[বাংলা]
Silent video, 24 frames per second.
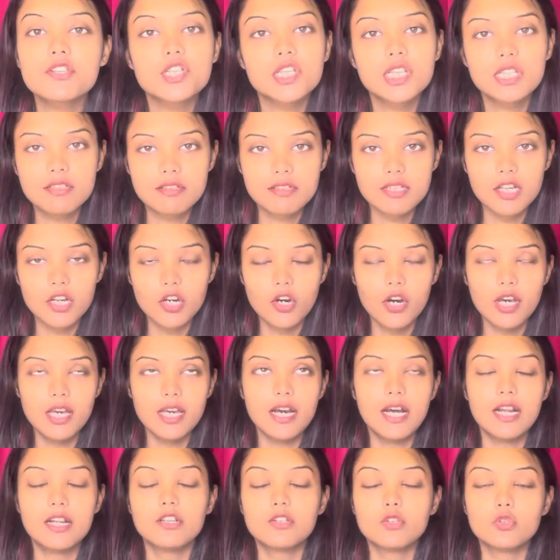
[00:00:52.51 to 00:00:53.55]
শিখতে হয়
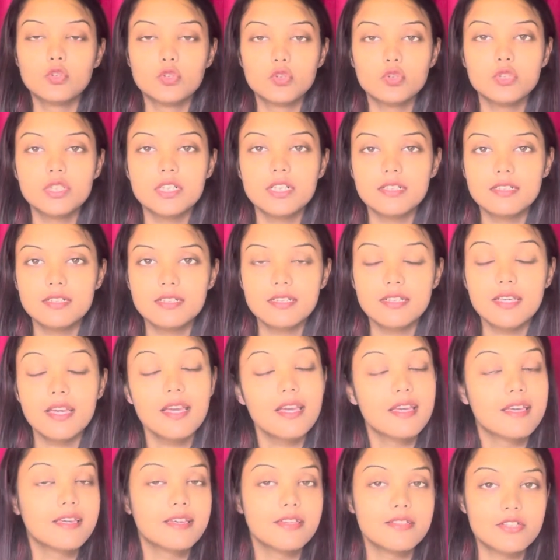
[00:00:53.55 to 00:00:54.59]
আর নতুনের দিকে
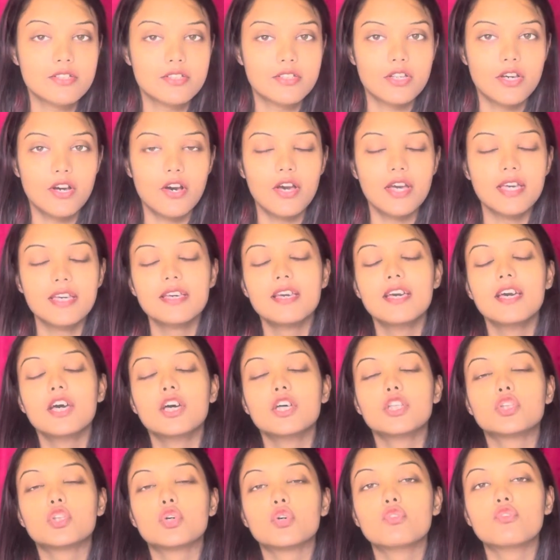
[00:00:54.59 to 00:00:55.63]
এগিয়ে যেতে হয়
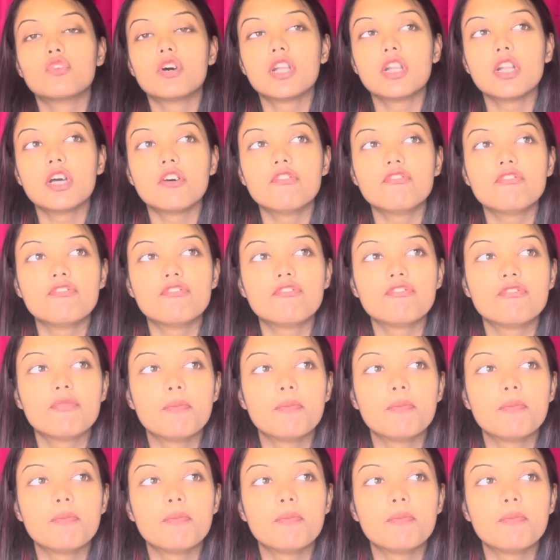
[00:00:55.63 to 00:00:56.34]
তো ওয়ান অফ